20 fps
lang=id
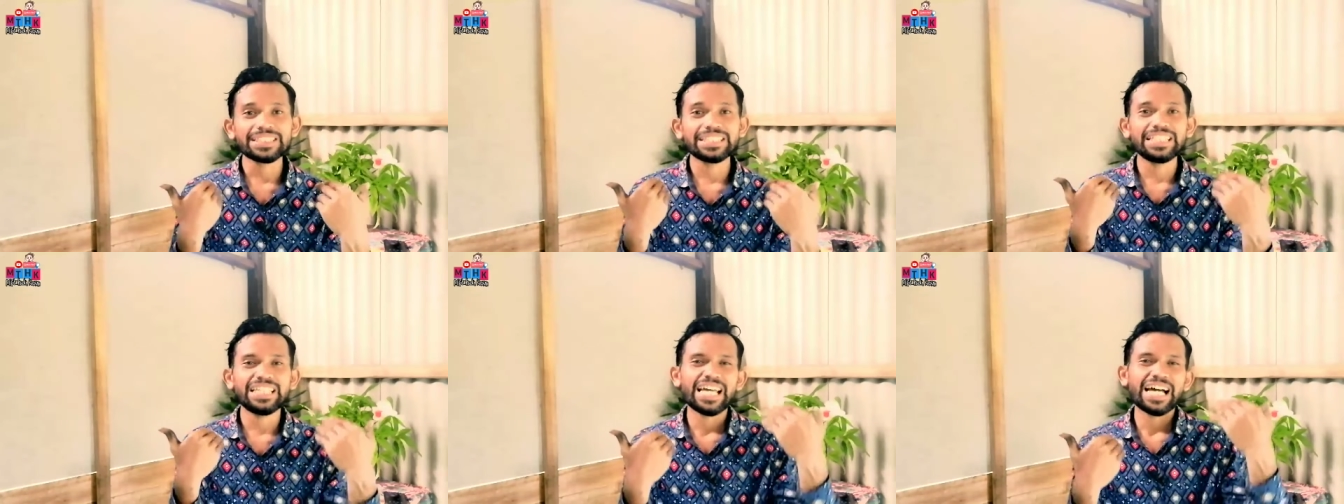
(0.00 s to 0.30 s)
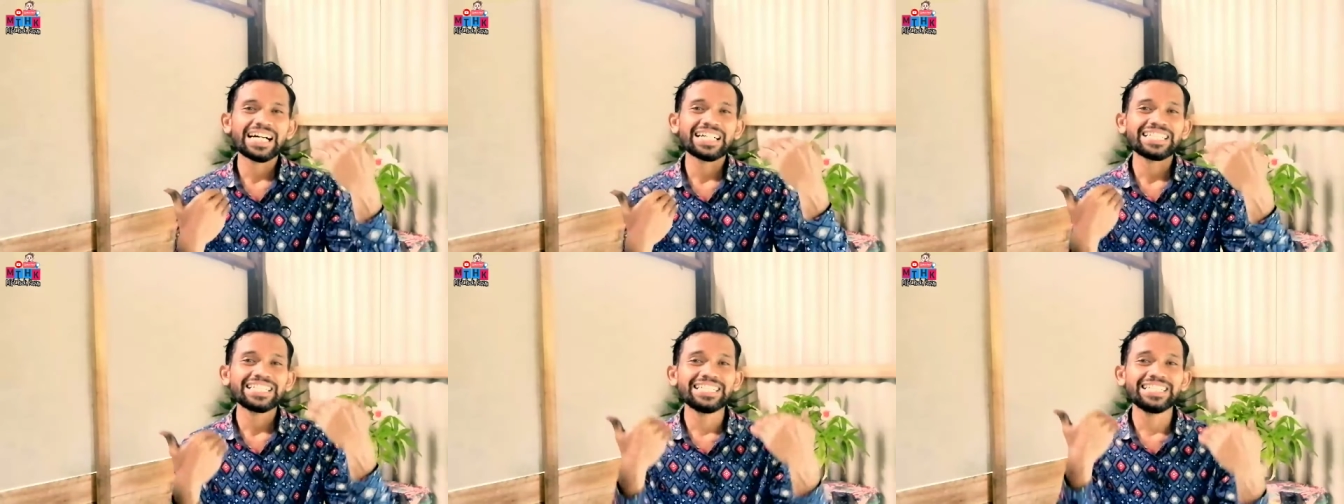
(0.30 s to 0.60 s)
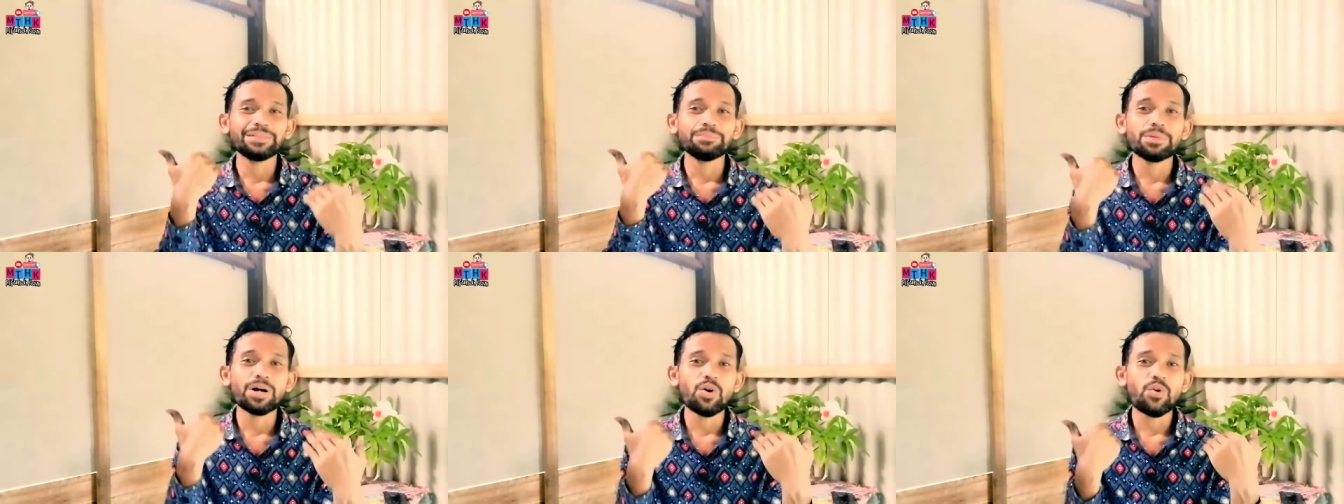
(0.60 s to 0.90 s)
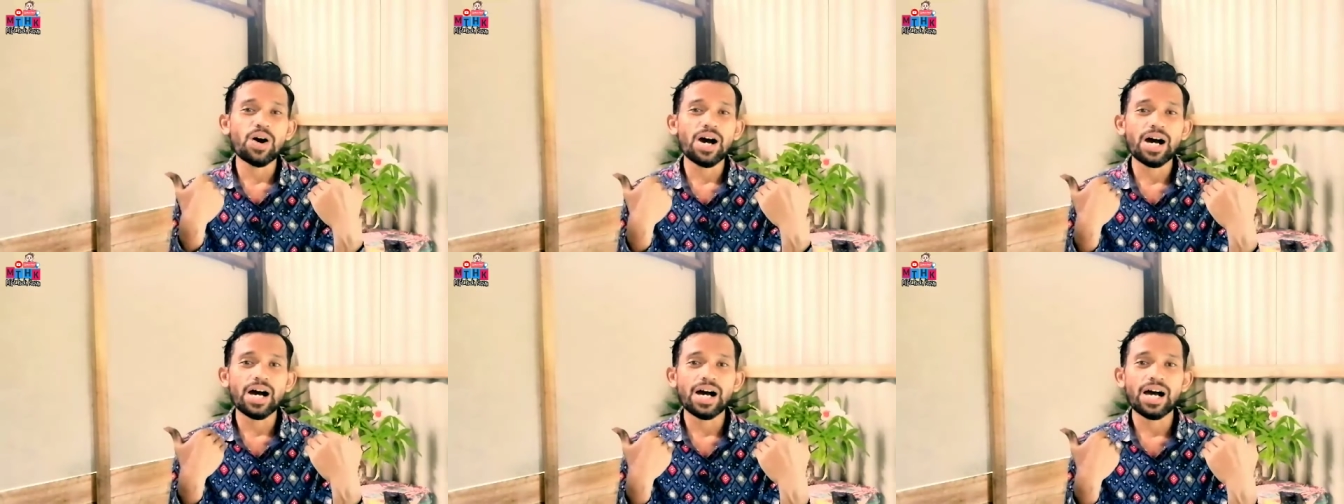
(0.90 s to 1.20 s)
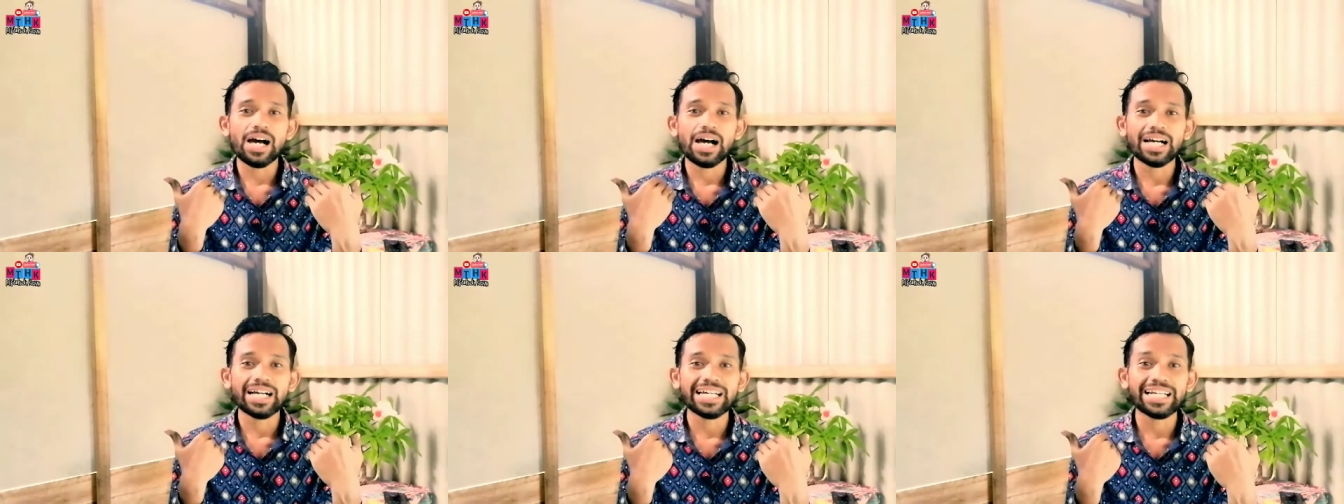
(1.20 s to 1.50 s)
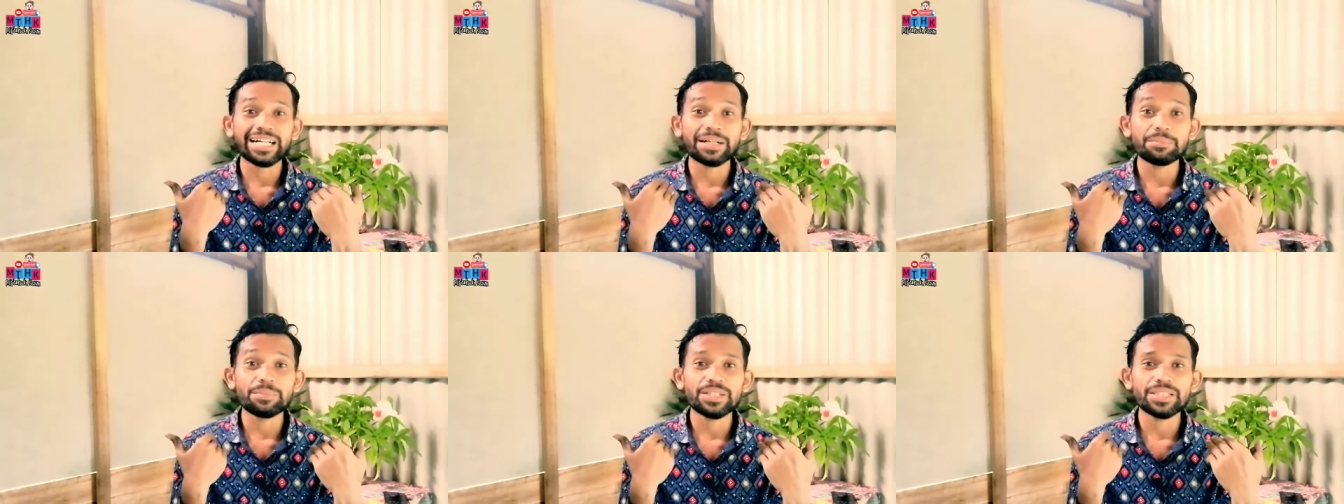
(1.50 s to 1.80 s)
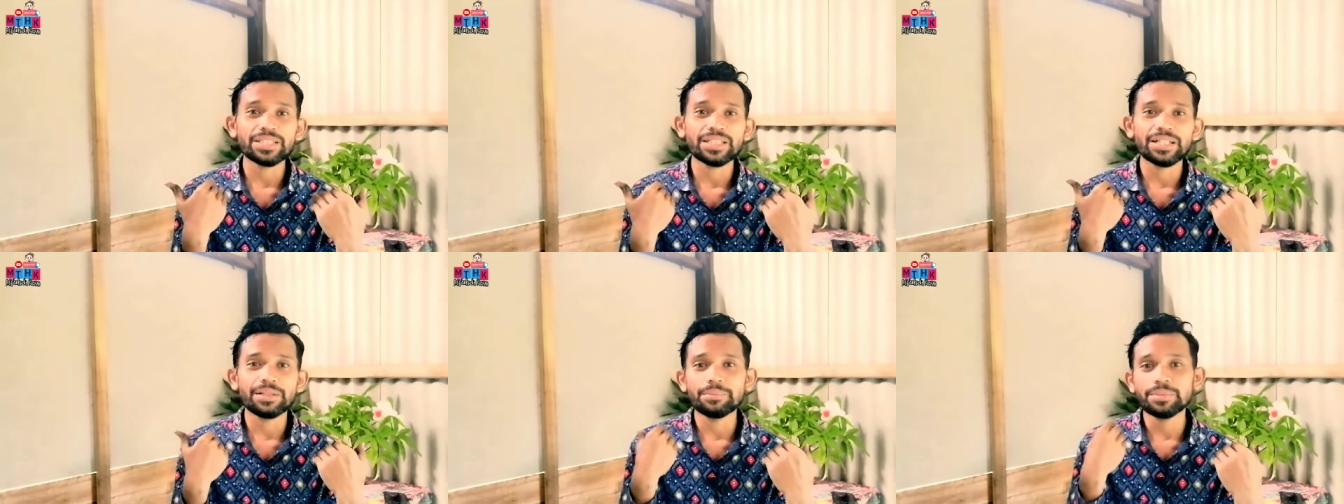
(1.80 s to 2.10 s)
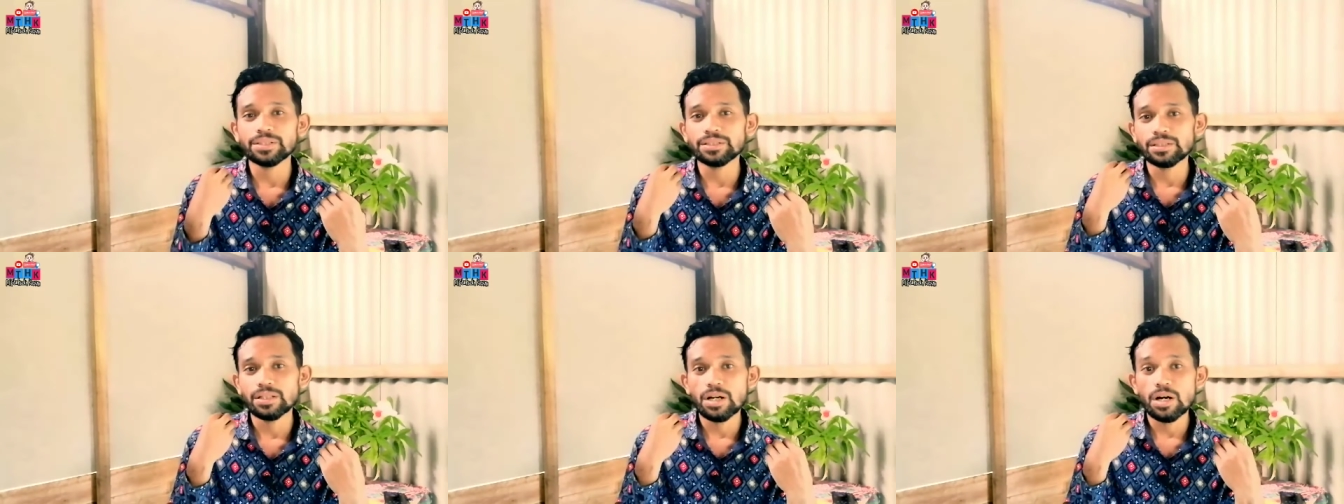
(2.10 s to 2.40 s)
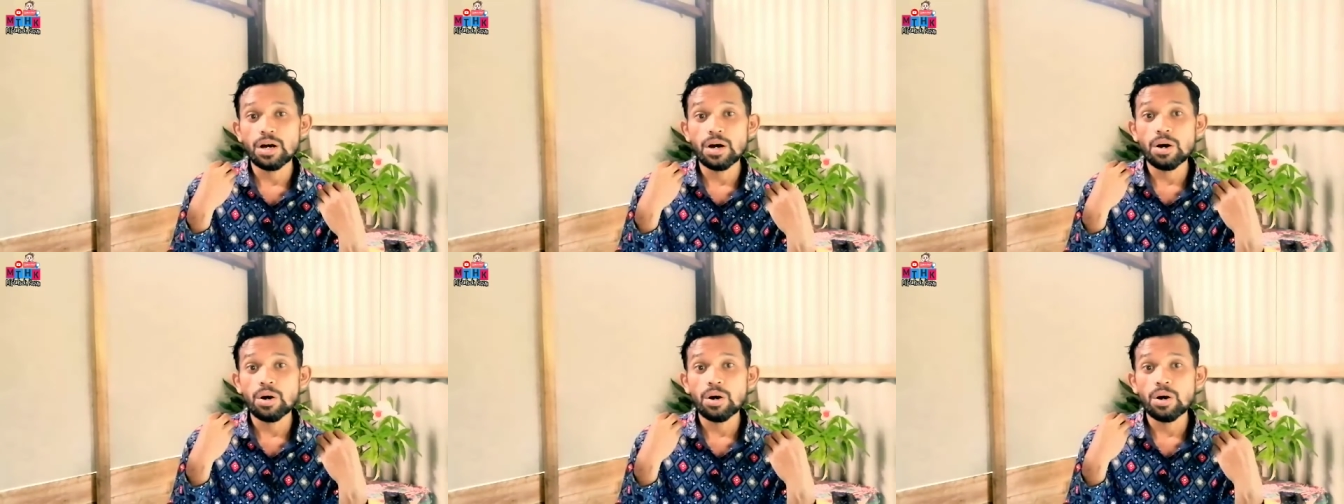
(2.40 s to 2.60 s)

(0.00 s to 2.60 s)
yang di bawah krimis krimis